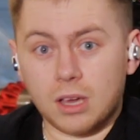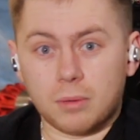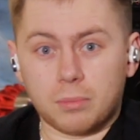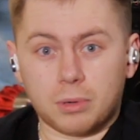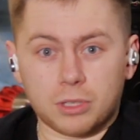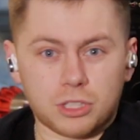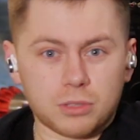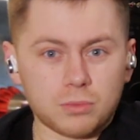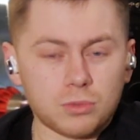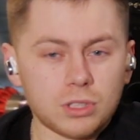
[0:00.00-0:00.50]

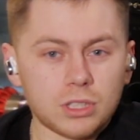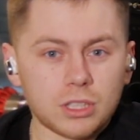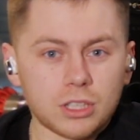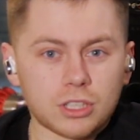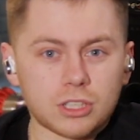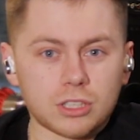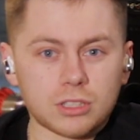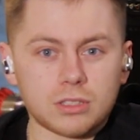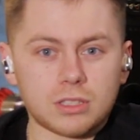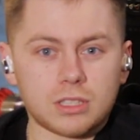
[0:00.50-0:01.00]
Почему я
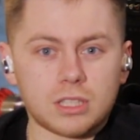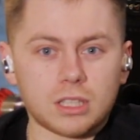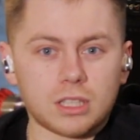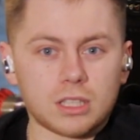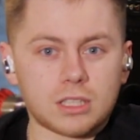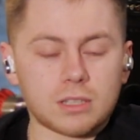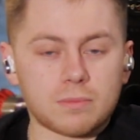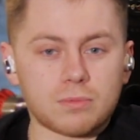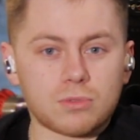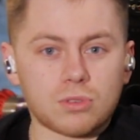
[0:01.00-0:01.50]
решил
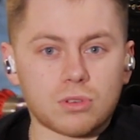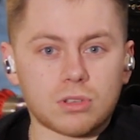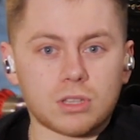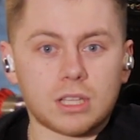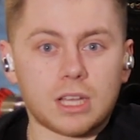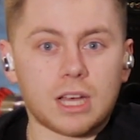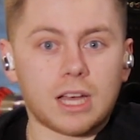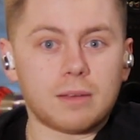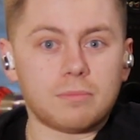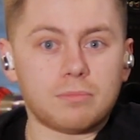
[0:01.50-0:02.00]
сделать обзор
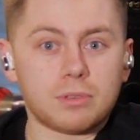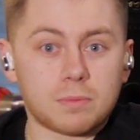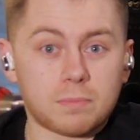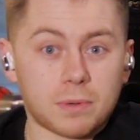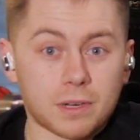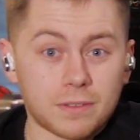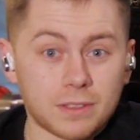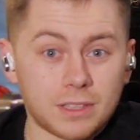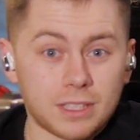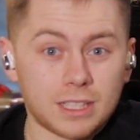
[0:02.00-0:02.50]
на
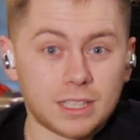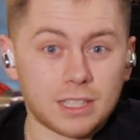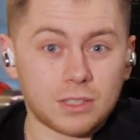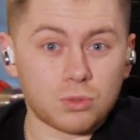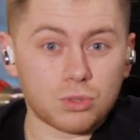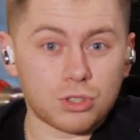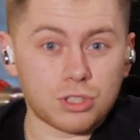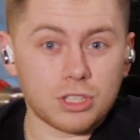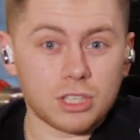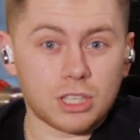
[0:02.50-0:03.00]
беспроводные
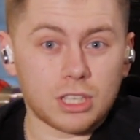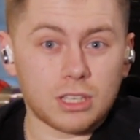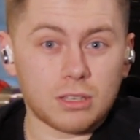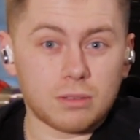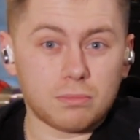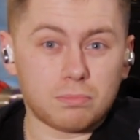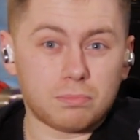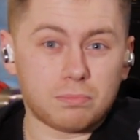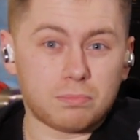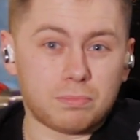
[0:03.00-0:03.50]

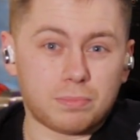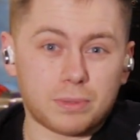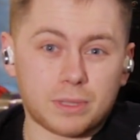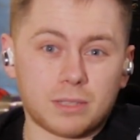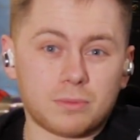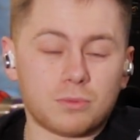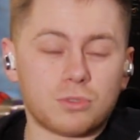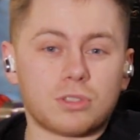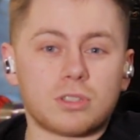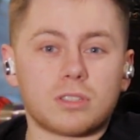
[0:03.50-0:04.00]
наушники?
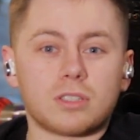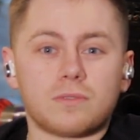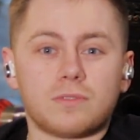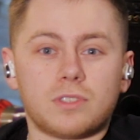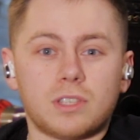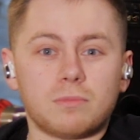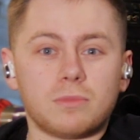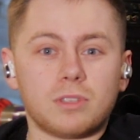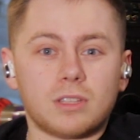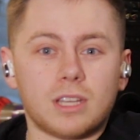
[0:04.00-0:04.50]
Потому что
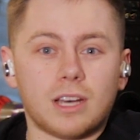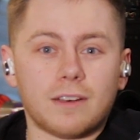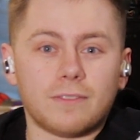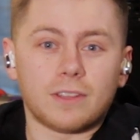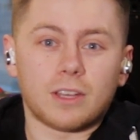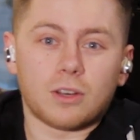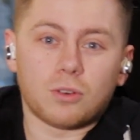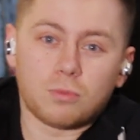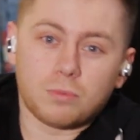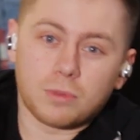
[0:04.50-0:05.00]
совсем
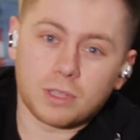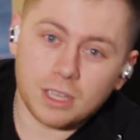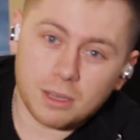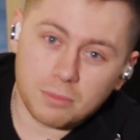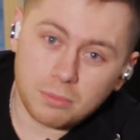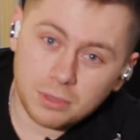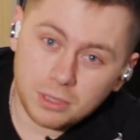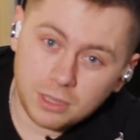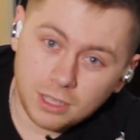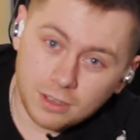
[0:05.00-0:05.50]
недавно у
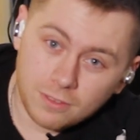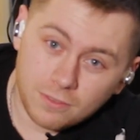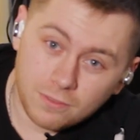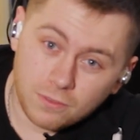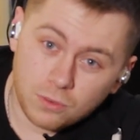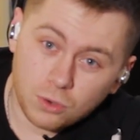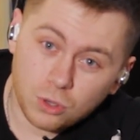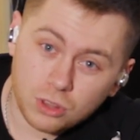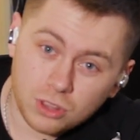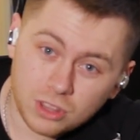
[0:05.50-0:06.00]
меня было
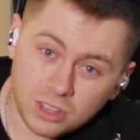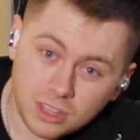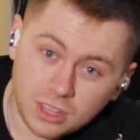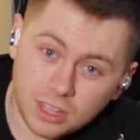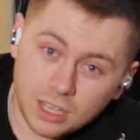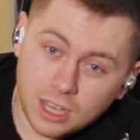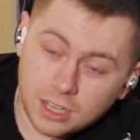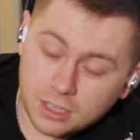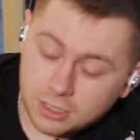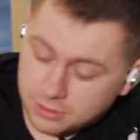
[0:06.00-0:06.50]
вот
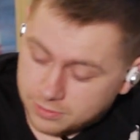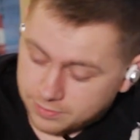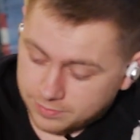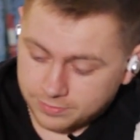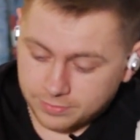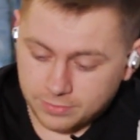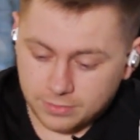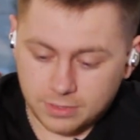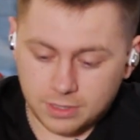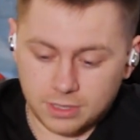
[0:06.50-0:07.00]
так.
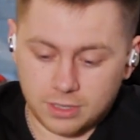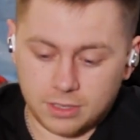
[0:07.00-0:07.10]
Так.